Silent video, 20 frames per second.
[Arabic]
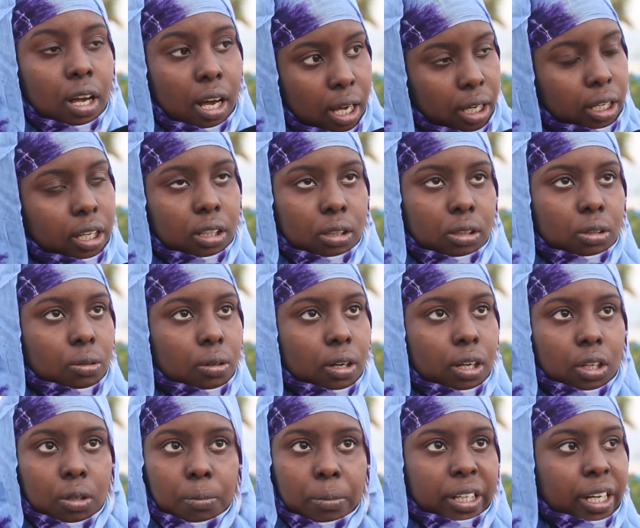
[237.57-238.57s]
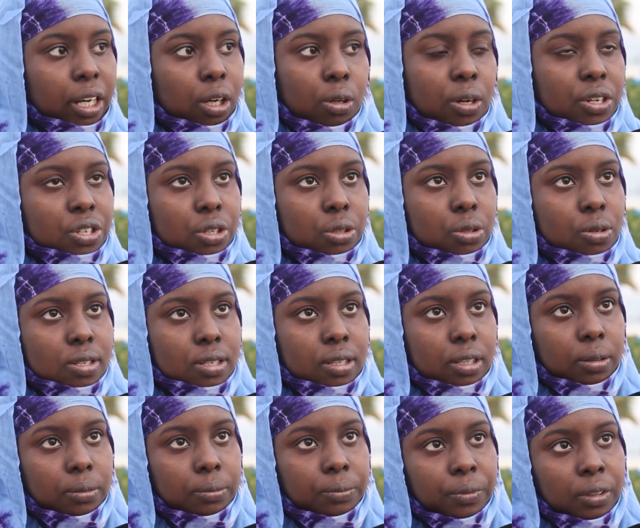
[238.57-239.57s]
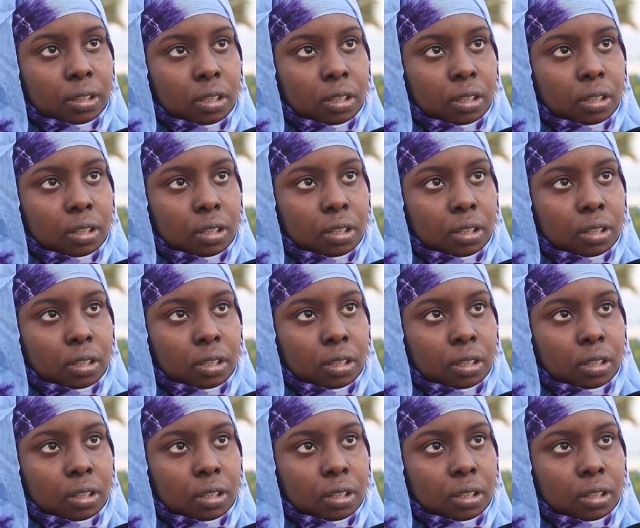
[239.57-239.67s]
آه كيدوها اليوم ما كيخلوهاش تدوز اليوم